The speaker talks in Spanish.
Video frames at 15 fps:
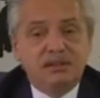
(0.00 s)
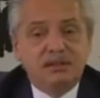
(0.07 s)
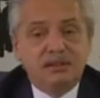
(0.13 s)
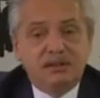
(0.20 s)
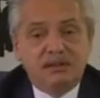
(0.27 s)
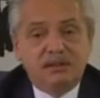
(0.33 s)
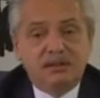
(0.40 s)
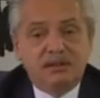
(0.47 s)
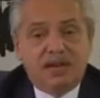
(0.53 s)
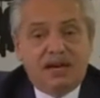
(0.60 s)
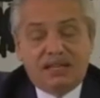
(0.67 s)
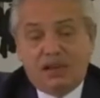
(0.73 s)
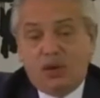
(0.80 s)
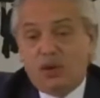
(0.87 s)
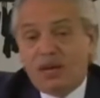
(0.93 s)
hasta
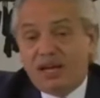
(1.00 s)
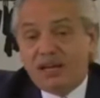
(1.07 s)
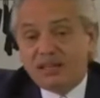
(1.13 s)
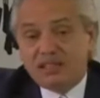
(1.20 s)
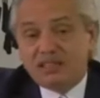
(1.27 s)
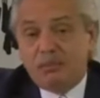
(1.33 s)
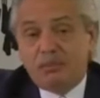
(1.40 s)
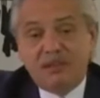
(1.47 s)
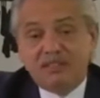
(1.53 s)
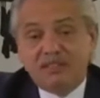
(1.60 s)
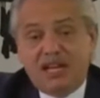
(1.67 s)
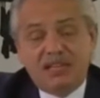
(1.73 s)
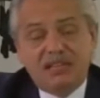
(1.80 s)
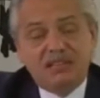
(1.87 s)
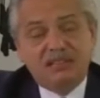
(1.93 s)
guantes
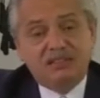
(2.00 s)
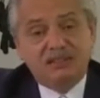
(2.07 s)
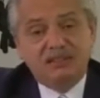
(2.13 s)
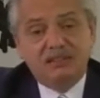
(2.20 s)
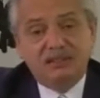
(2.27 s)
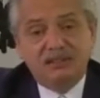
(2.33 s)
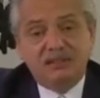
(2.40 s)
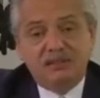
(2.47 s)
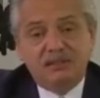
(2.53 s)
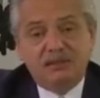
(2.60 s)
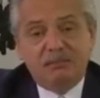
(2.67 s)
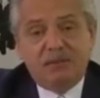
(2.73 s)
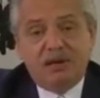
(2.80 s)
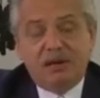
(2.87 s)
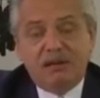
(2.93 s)
especiales
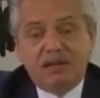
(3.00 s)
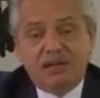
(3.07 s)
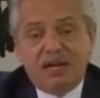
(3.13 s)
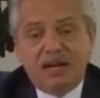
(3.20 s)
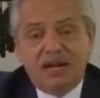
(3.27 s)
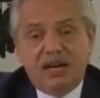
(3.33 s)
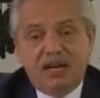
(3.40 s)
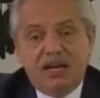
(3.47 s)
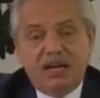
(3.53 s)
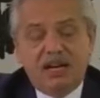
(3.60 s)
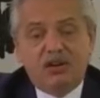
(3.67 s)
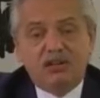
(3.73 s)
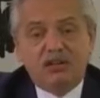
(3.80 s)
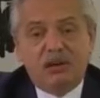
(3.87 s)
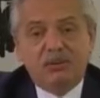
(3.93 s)
para evitar la,
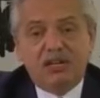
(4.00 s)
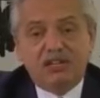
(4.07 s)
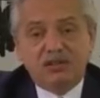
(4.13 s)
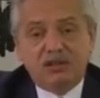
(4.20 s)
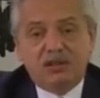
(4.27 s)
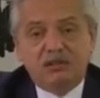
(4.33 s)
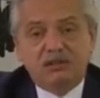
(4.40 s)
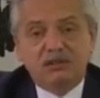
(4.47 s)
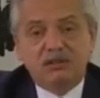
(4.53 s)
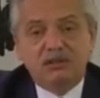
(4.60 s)
contaminación.